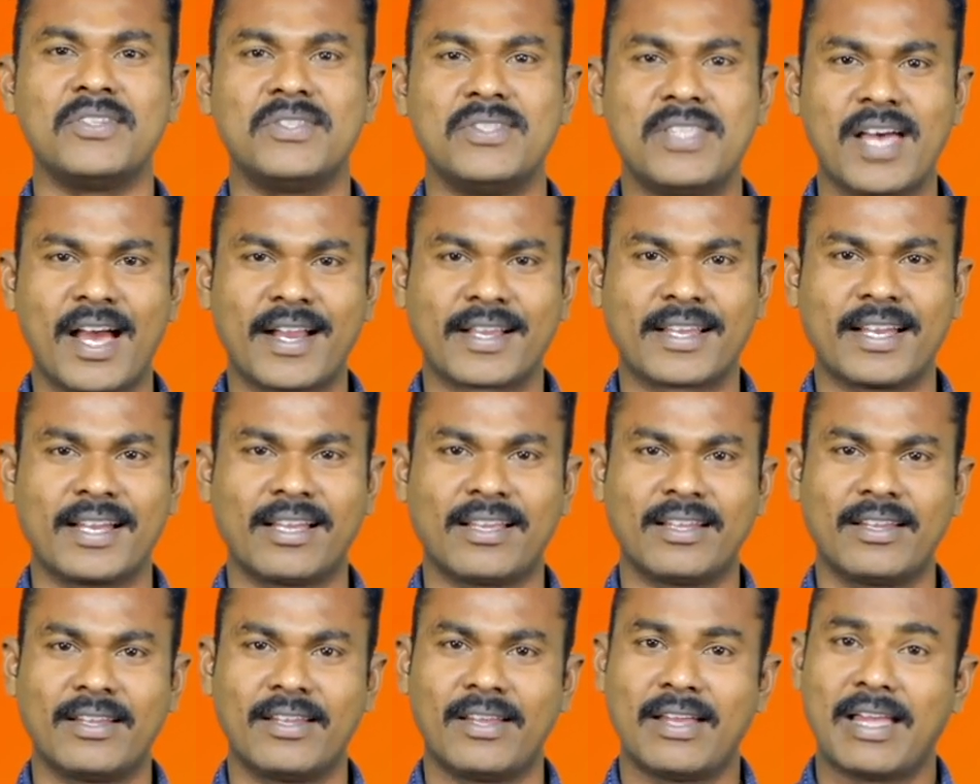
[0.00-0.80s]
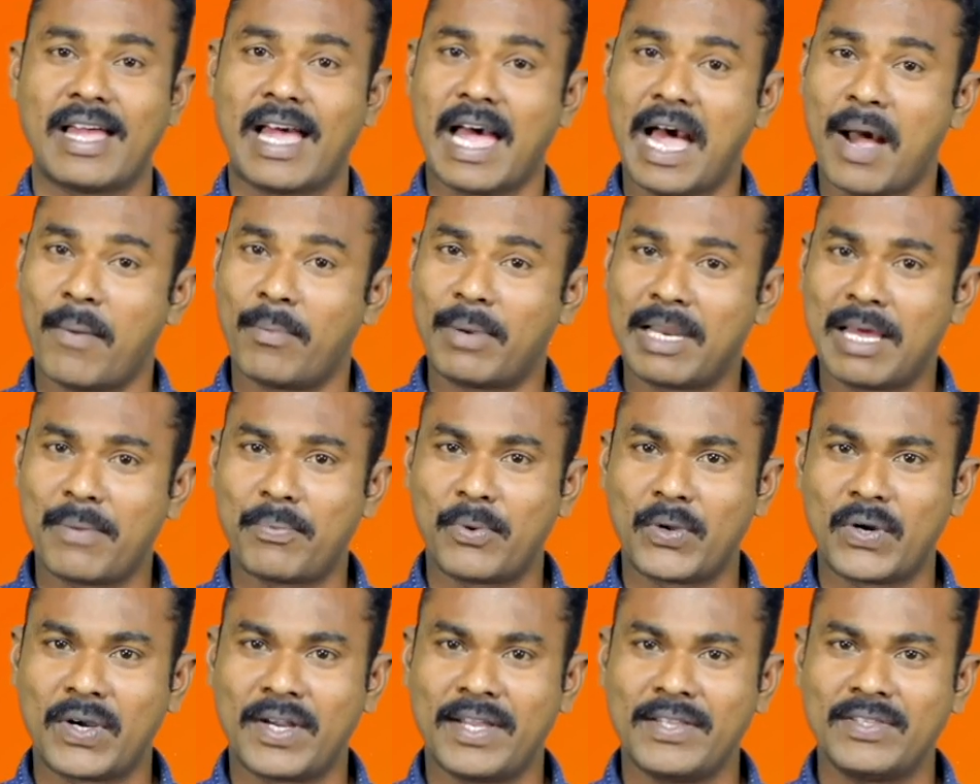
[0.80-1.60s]
న్యూస్ దాకా
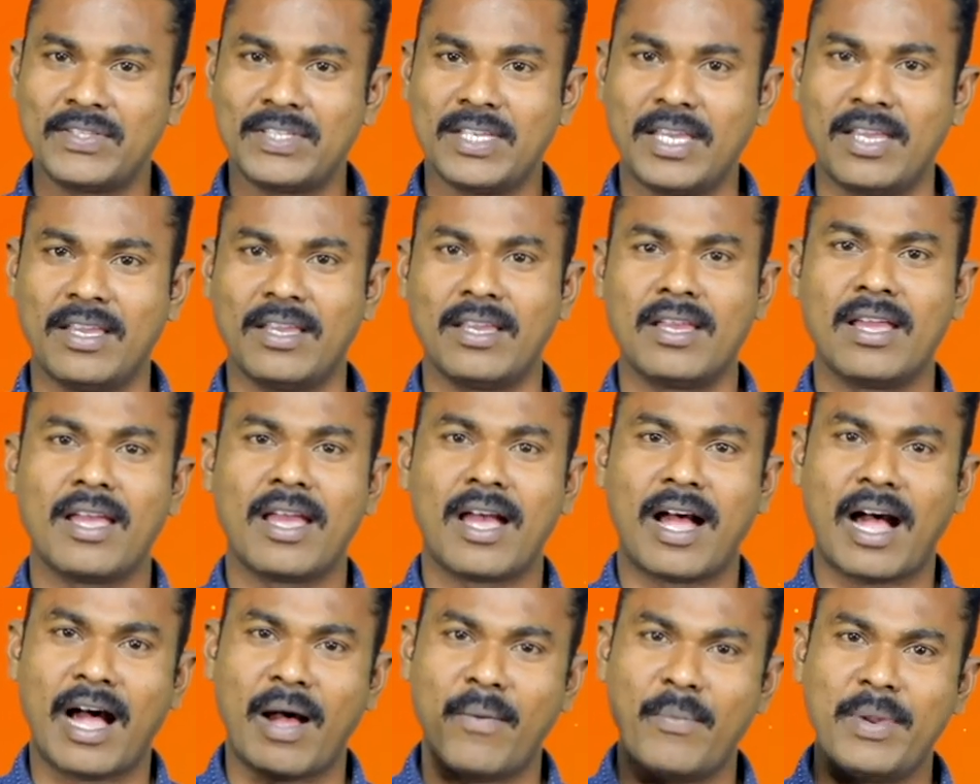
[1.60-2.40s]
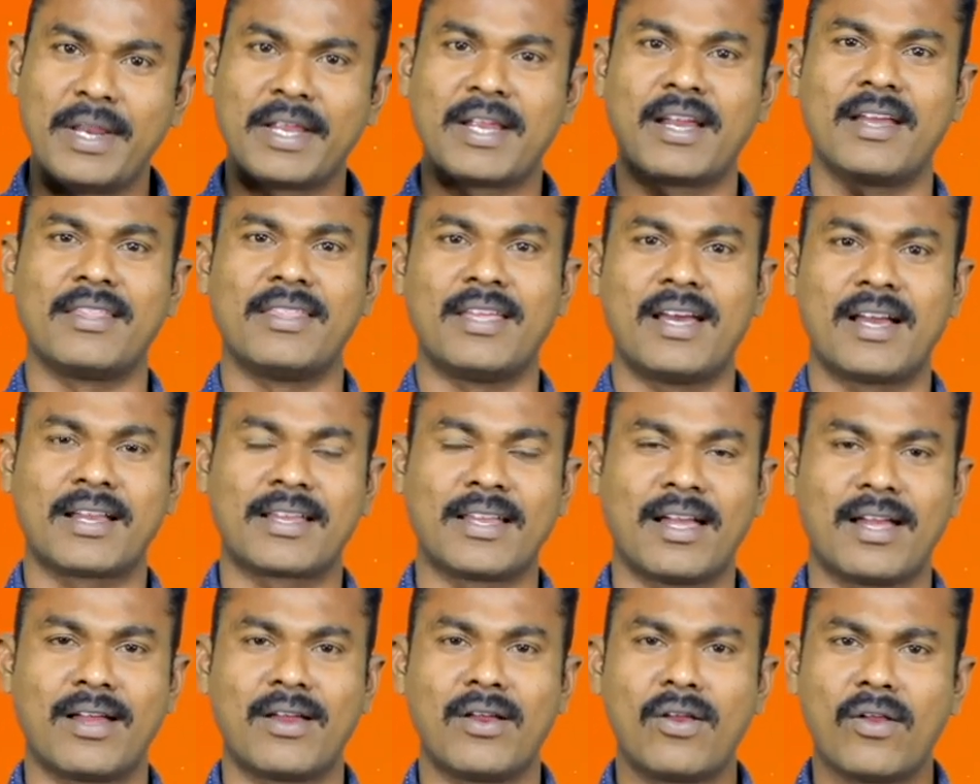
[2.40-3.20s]
అమలాపురం నుంచి అమెరికా
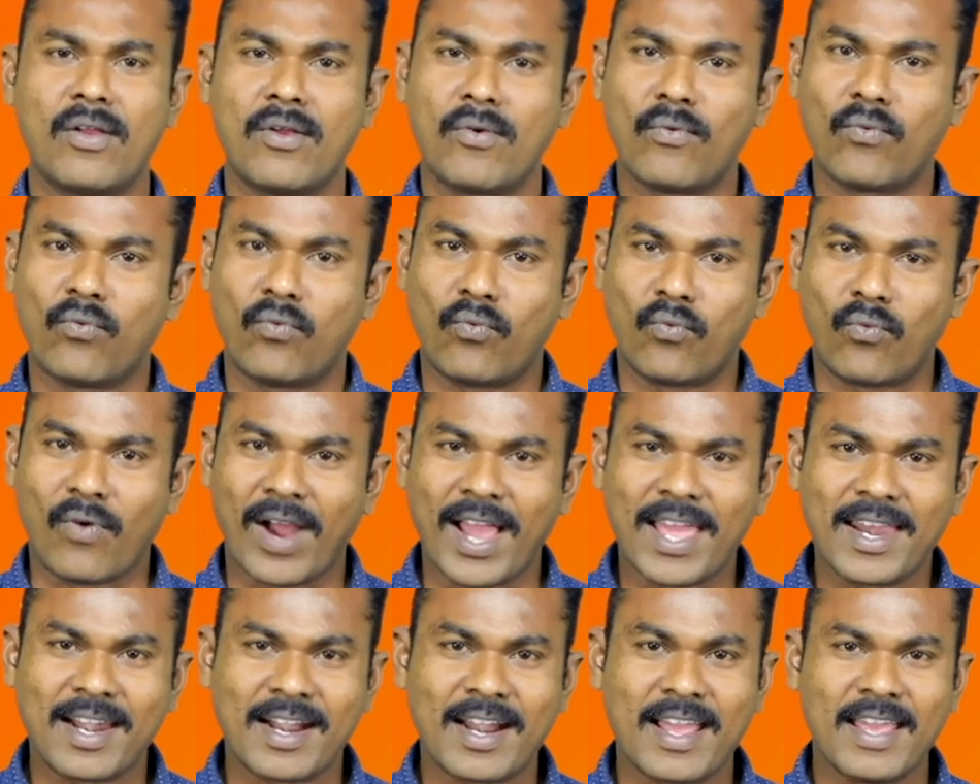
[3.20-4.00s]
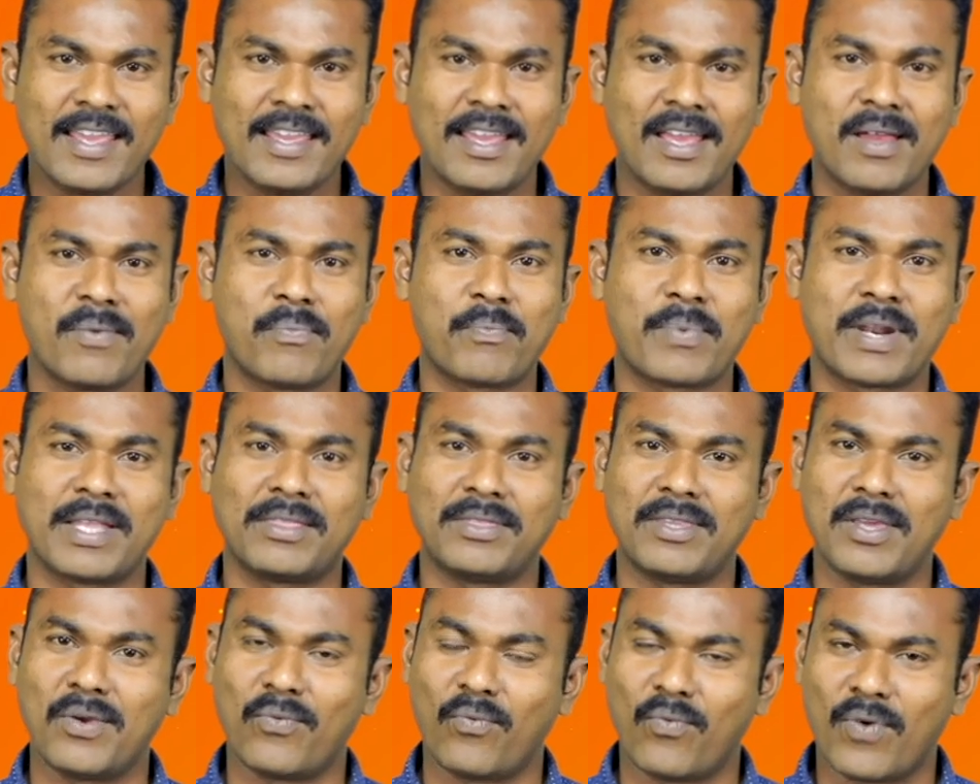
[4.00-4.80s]
దాకా వైరల్ అయ్యే
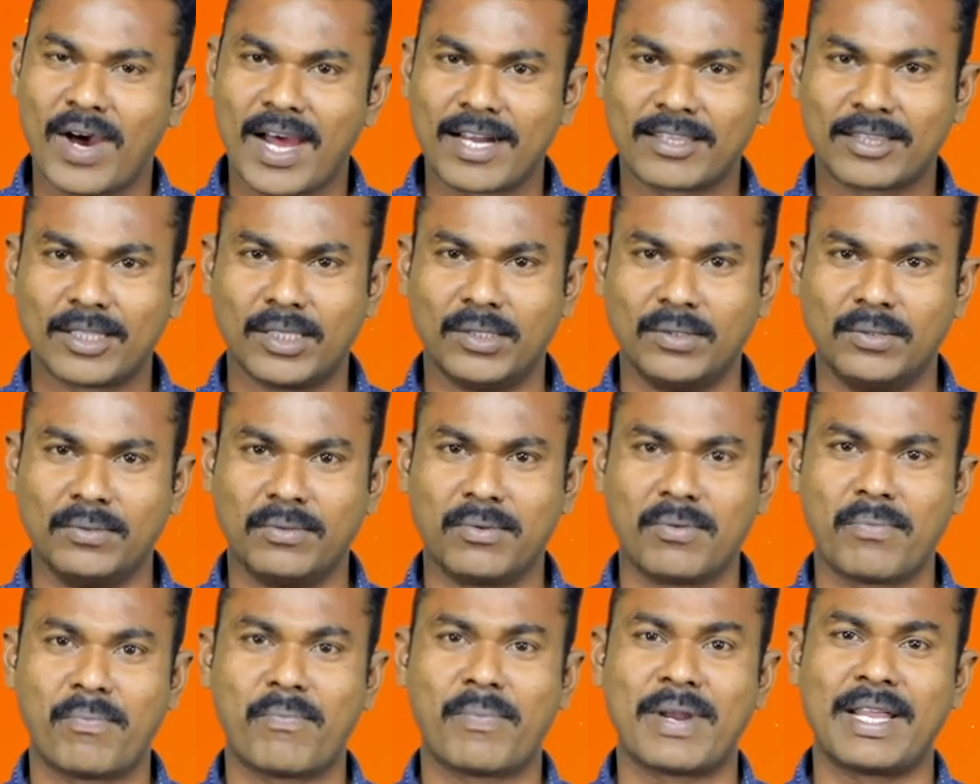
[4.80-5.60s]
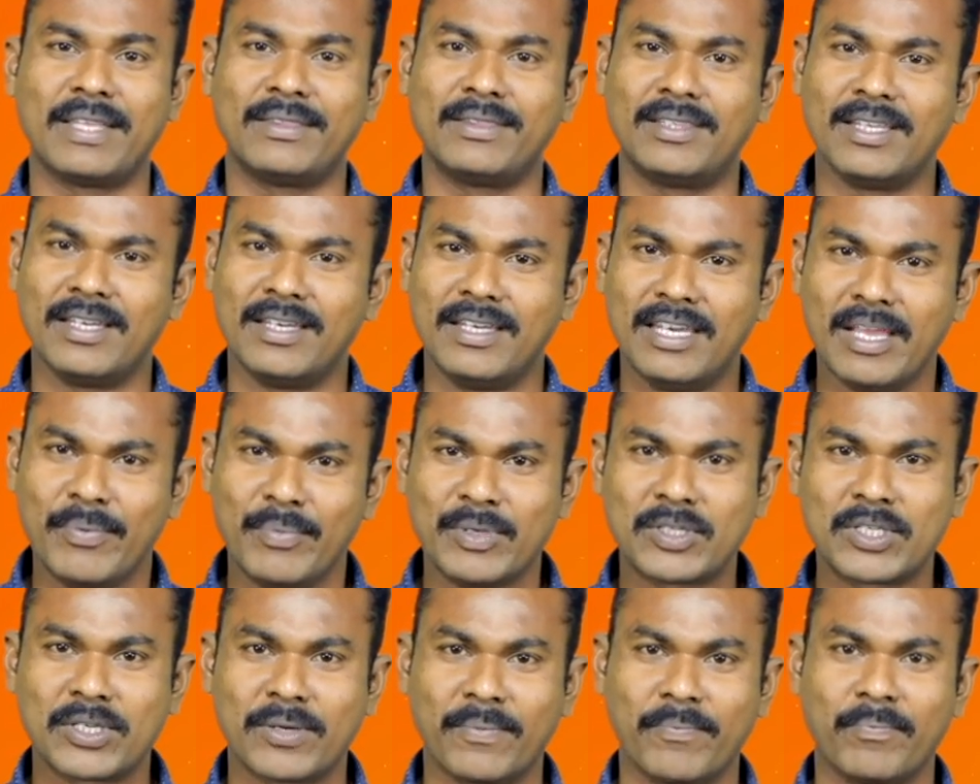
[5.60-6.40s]
ప్రతి వార్తను ప్రతి
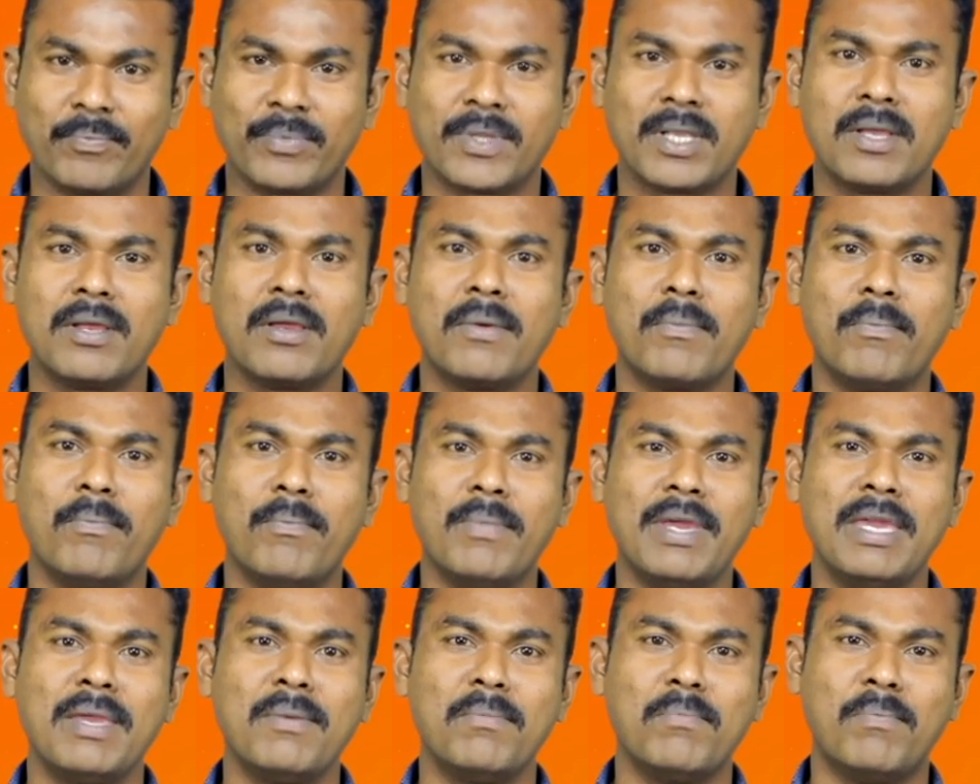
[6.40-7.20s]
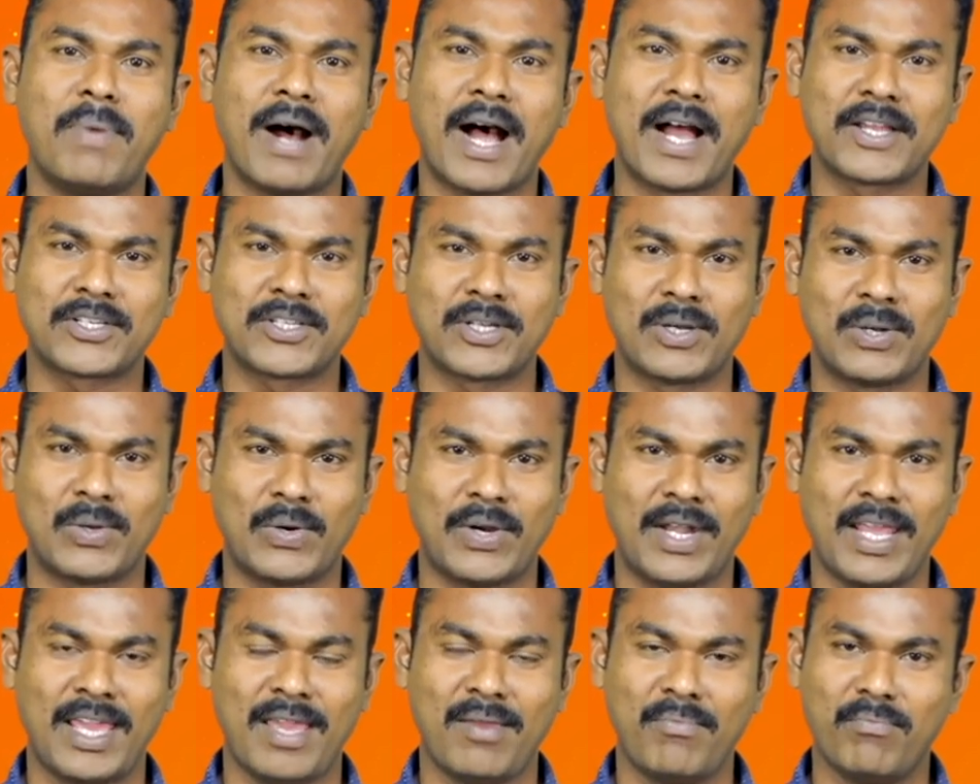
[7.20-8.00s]
నిమిషం మీ
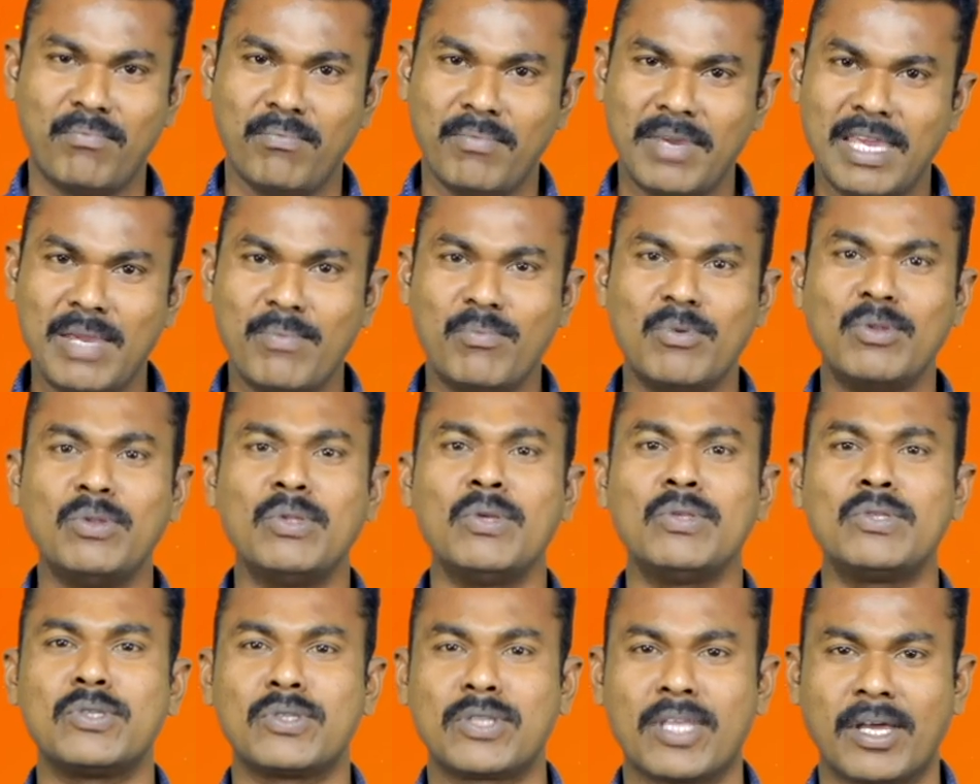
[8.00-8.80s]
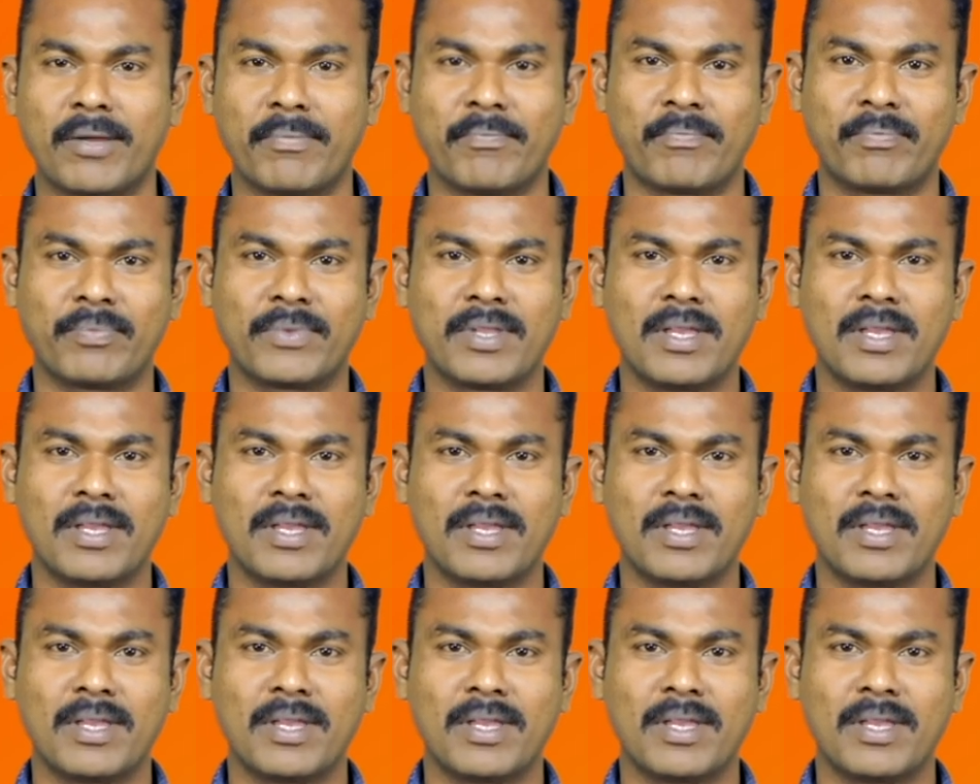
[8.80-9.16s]
భాషలోనే మీ ముందుంచుతాం